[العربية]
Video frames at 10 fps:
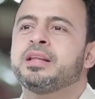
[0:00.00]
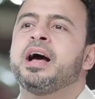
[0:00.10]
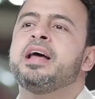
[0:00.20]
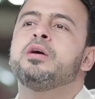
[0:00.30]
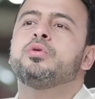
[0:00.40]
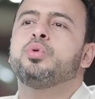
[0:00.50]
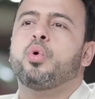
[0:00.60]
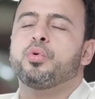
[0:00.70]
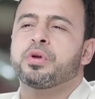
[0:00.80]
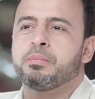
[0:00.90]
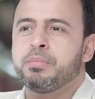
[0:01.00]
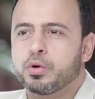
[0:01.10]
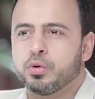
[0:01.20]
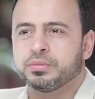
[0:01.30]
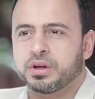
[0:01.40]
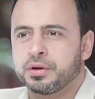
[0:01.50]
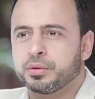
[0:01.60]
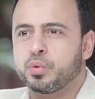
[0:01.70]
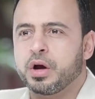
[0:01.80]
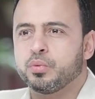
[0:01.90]
تعالى ادعوا ربكم
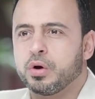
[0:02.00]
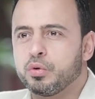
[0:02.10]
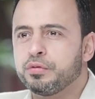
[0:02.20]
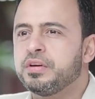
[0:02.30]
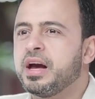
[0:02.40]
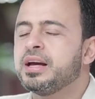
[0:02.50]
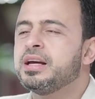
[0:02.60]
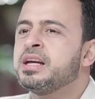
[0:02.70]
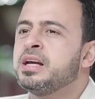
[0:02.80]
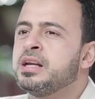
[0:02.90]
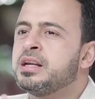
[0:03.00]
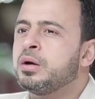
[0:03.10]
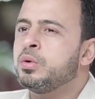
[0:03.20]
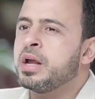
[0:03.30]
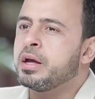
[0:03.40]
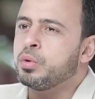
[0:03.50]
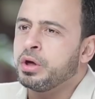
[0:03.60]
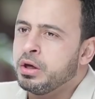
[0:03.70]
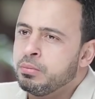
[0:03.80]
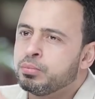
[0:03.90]
تضرعا وخفية إنه لا
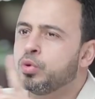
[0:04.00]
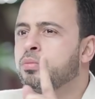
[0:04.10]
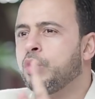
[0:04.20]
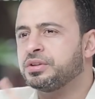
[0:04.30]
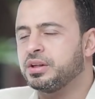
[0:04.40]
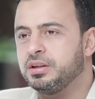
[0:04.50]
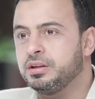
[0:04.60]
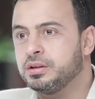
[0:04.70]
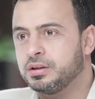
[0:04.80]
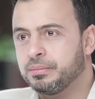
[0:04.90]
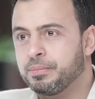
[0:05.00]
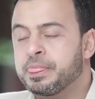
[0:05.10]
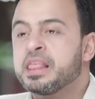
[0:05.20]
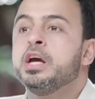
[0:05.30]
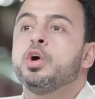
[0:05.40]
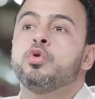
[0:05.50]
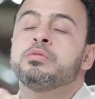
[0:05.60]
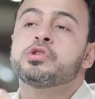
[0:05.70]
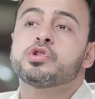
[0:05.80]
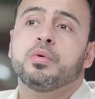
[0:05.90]
يحب المعتدين
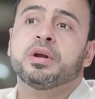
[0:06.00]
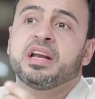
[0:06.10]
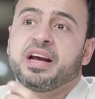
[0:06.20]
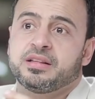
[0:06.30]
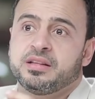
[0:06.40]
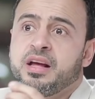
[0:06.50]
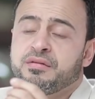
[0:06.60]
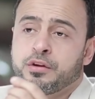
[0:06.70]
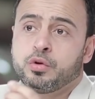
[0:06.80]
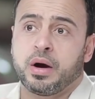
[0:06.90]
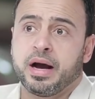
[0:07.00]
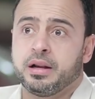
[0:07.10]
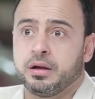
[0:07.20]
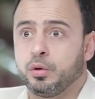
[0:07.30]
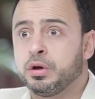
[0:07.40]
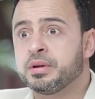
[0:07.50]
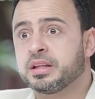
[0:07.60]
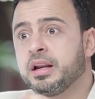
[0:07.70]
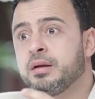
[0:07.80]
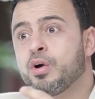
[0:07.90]
ومن صور الاعتداء في الدعاء اللي العلماء
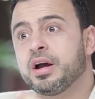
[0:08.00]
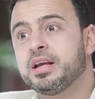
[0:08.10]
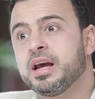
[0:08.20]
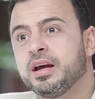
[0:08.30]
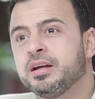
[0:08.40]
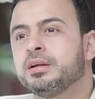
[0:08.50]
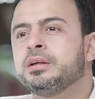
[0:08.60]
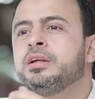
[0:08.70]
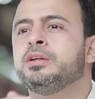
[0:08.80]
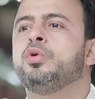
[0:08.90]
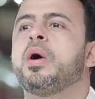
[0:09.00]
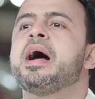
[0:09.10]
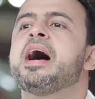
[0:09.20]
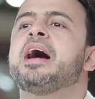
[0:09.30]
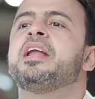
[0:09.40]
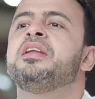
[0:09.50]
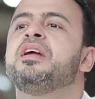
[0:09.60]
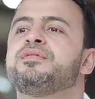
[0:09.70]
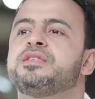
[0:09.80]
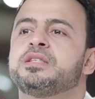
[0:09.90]
اتكلموا عليها الدعاء على
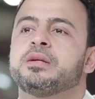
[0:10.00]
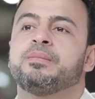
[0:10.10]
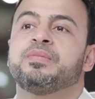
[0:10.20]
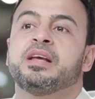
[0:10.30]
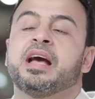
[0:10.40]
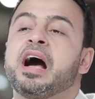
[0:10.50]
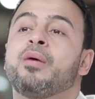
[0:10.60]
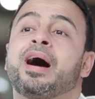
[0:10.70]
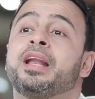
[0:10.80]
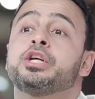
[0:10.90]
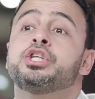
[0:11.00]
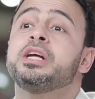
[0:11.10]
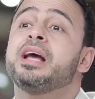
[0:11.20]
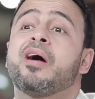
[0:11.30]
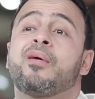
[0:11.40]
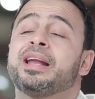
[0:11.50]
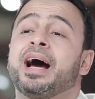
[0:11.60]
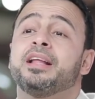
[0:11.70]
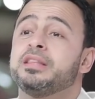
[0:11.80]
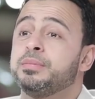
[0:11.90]
النفس أو على شيء أو على
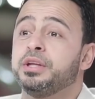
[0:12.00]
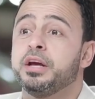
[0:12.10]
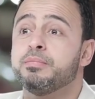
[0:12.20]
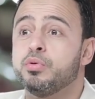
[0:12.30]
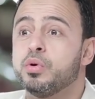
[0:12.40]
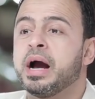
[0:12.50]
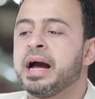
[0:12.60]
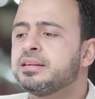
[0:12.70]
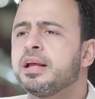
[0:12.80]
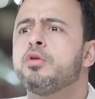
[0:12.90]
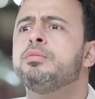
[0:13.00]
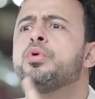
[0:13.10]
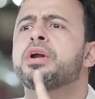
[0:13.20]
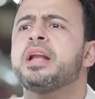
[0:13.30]
حد بتحبه حتى لو من وراء